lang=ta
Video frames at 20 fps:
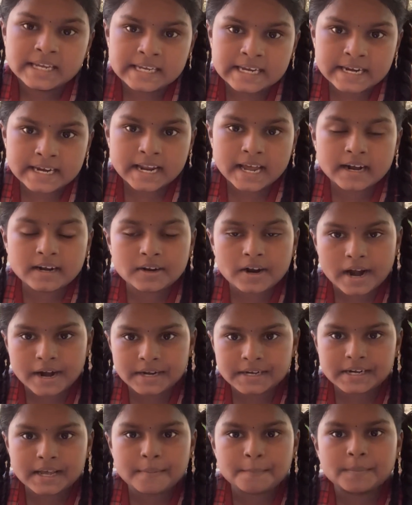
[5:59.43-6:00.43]

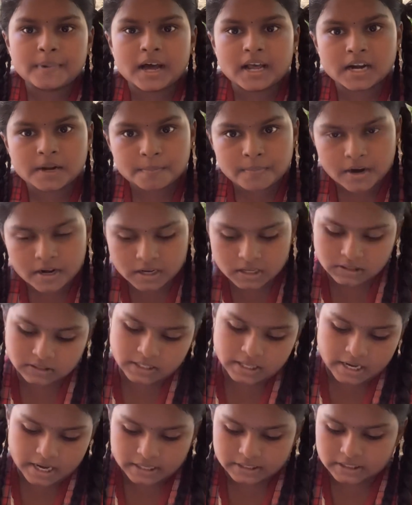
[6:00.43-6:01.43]
இனங்கண்ட மரபணு
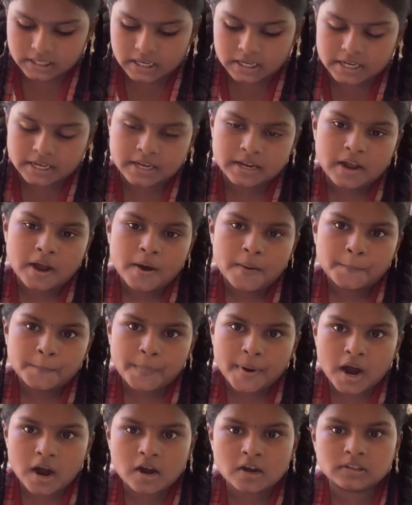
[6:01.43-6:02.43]
திறன்களை
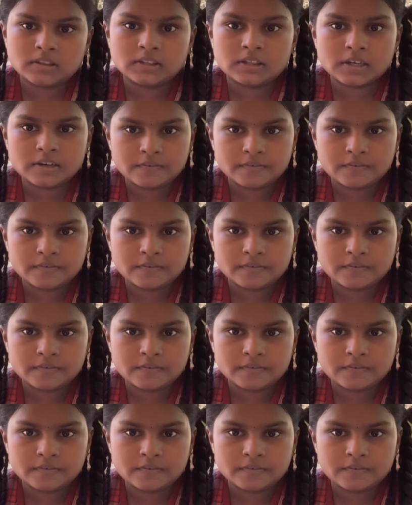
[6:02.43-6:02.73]
பகுத்து